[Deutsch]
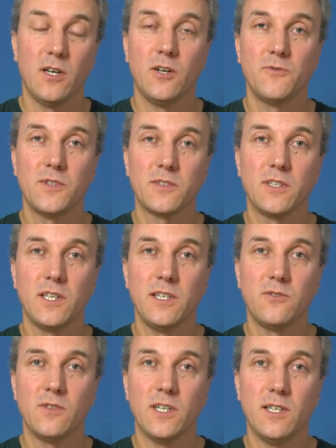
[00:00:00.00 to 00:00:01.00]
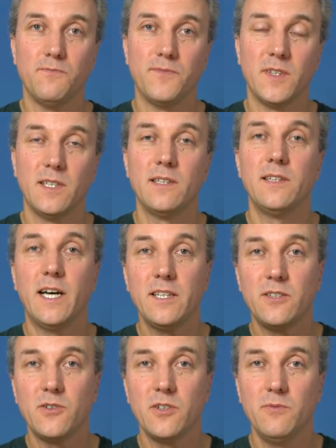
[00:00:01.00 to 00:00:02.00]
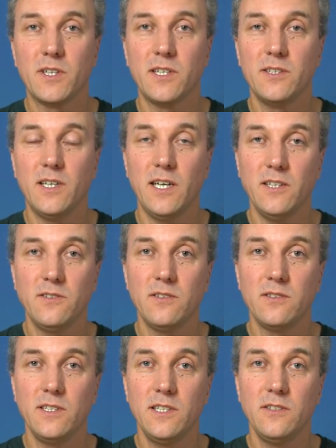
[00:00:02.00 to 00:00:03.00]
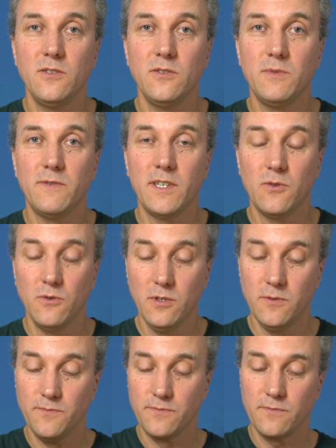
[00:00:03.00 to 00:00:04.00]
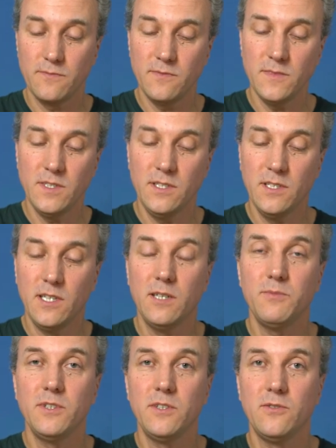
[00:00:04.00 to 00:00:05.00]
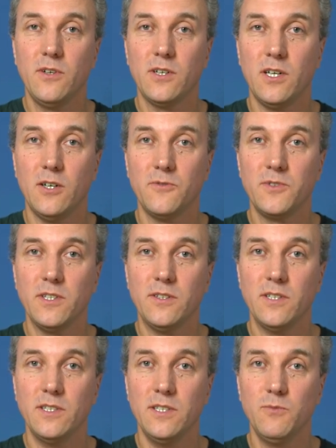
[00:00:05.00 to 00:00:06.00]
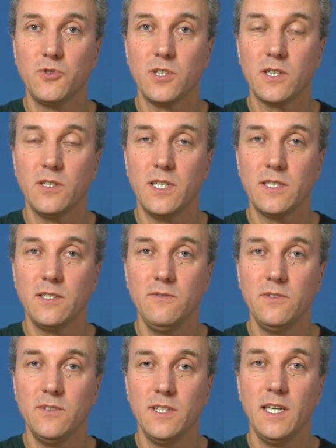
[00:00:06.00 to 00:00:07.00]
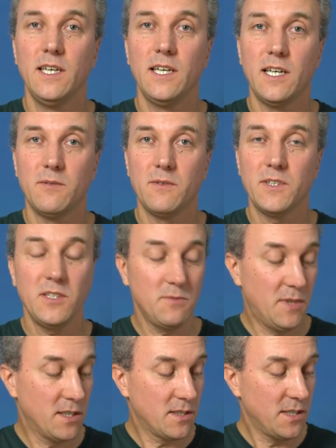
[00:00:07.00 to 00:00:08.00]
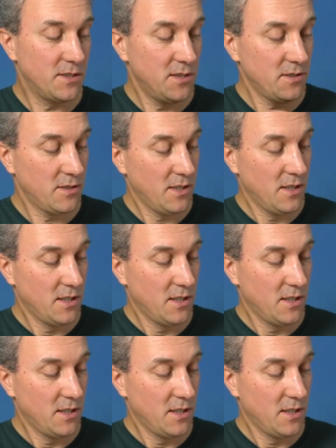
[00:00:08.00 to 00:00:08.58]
auf das Gerät zu haben. Leider noch immer keine Einzelzellenüberwachung. Da bin ich noch auf den Libo-Checker angewiesen. Aber was ich machen kann, ist